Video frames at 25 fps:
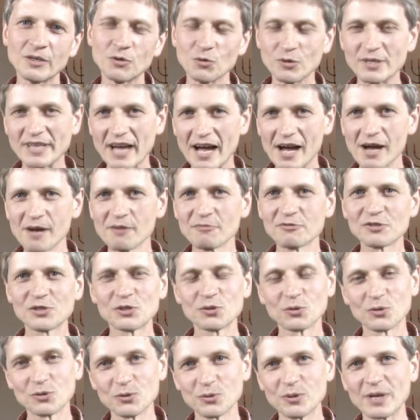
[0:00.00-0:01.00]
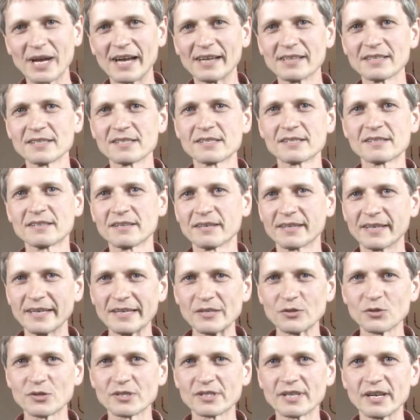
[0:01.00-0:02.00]
Du darfst und du kannst
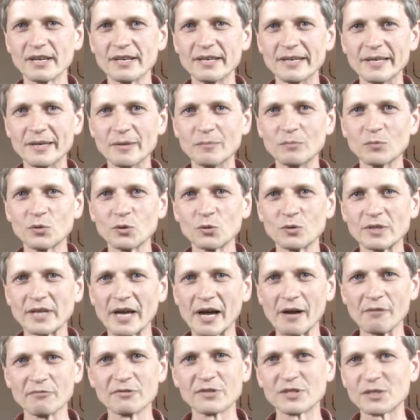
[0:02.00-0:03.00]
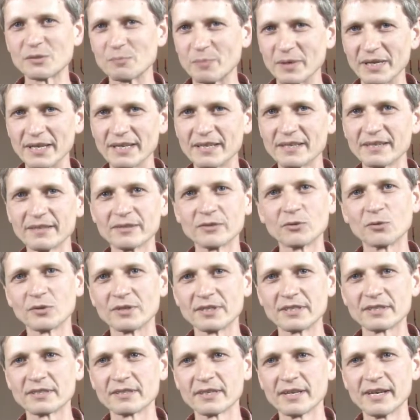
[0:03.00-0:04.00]
Jesus erleben, du darfst beten
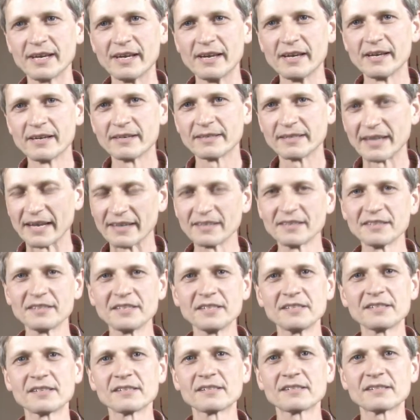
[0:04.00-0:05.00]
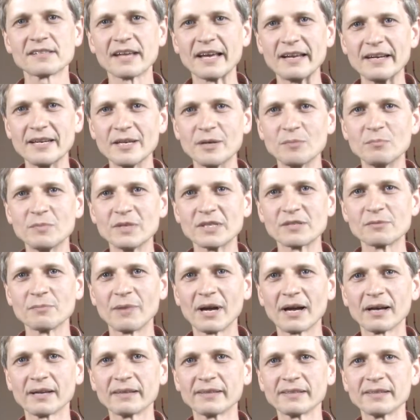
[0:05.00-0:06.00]
und dann dieses Erlebnis
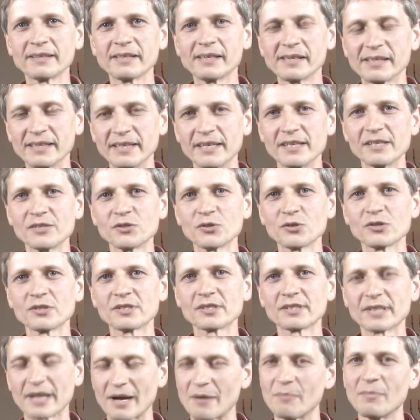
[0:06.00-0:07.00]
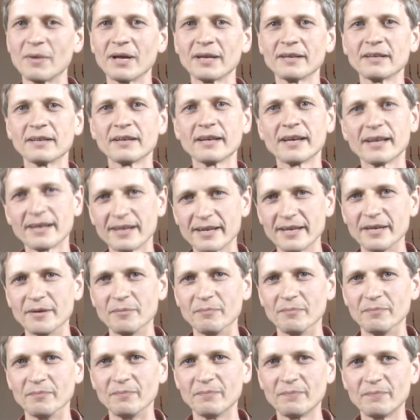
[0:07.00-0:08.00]
machen, Jesus kann man
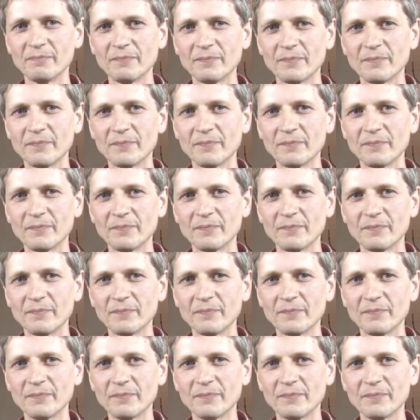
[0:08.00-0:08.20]
erleben.